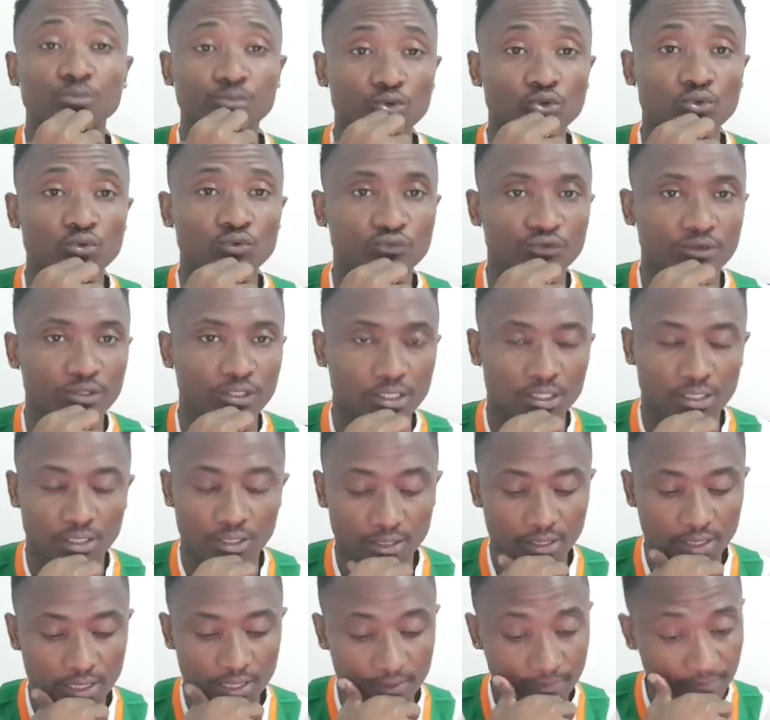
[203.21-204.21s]
que vous
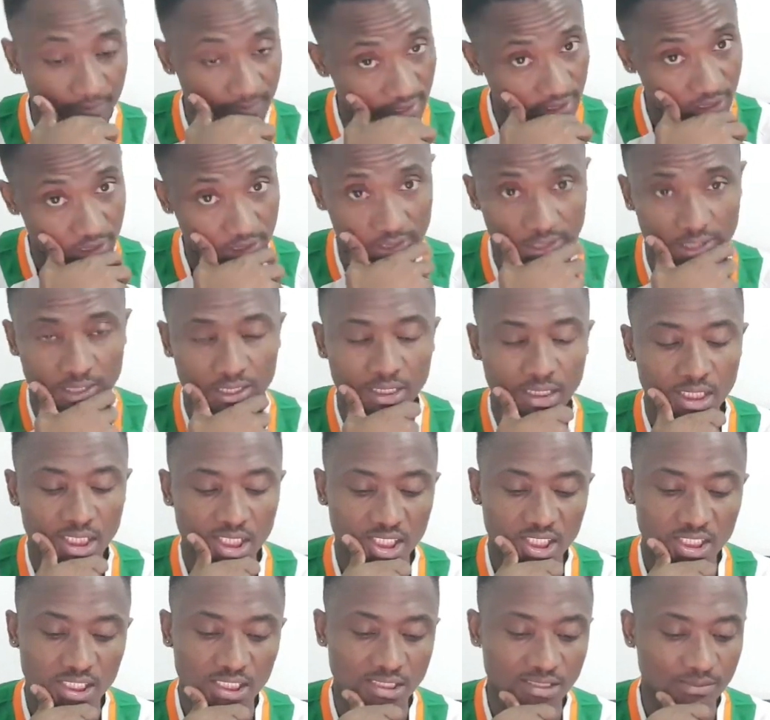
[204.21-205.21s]
soyez
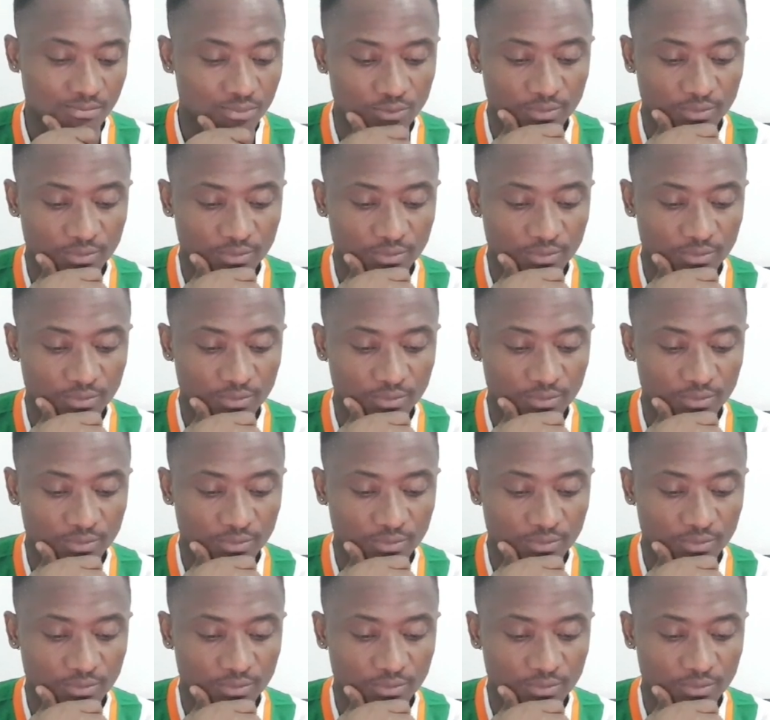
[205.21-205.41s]
rassurés